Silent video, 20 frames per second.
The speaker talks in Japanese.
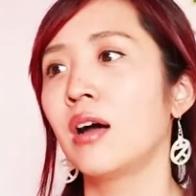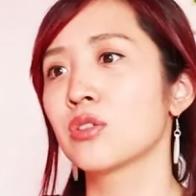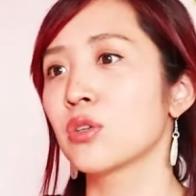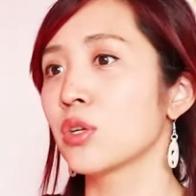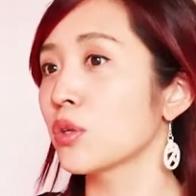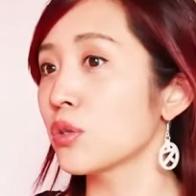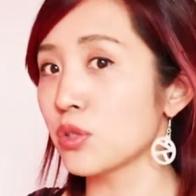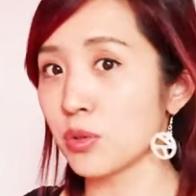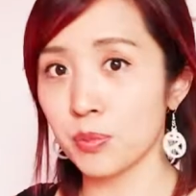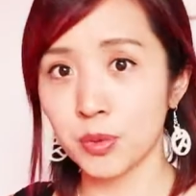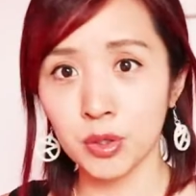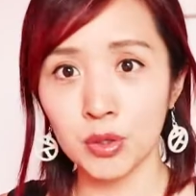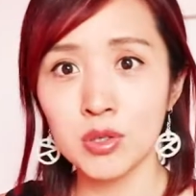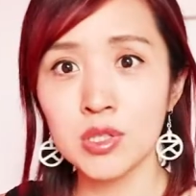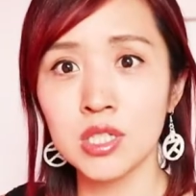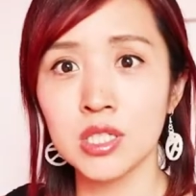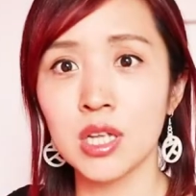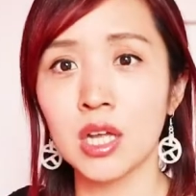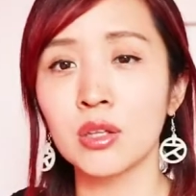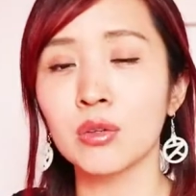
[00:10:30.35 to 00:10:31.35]
それこそ美
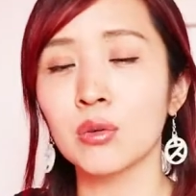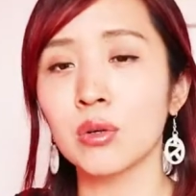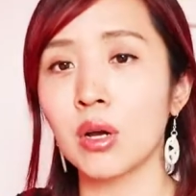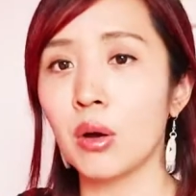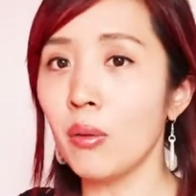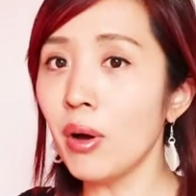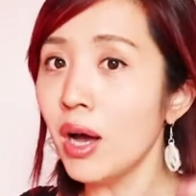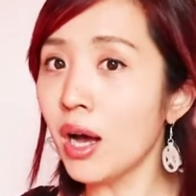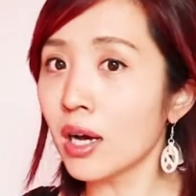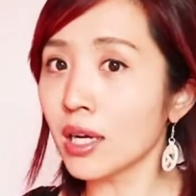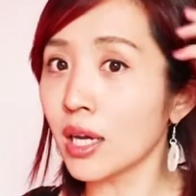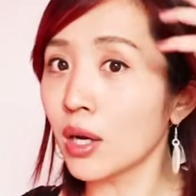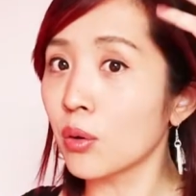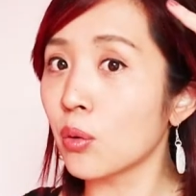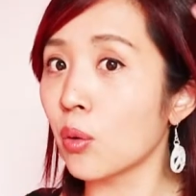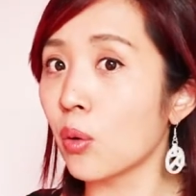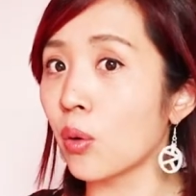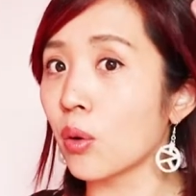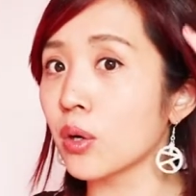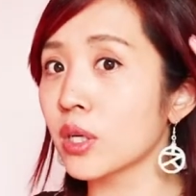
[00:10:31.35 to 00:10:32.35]
容師さんとかは
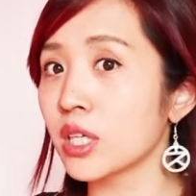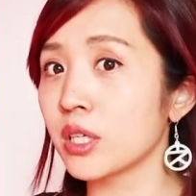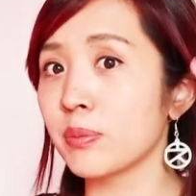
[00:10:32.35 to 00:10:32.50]
結構